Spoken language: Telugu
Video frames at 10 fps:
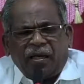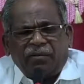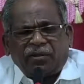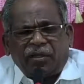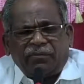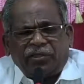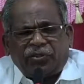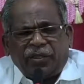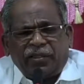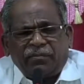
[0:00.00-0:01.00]
అవతల
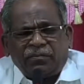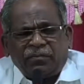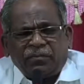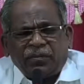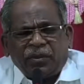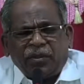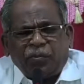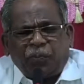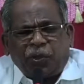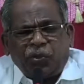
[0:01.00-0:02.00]
వ్యక్తి
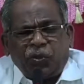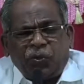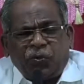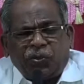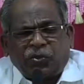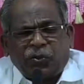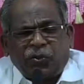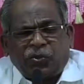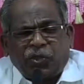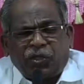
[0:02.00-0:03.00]
పన్ను
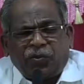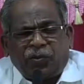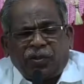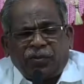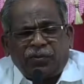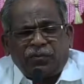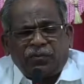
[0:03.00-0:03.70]
వస్తువులు చేయువారు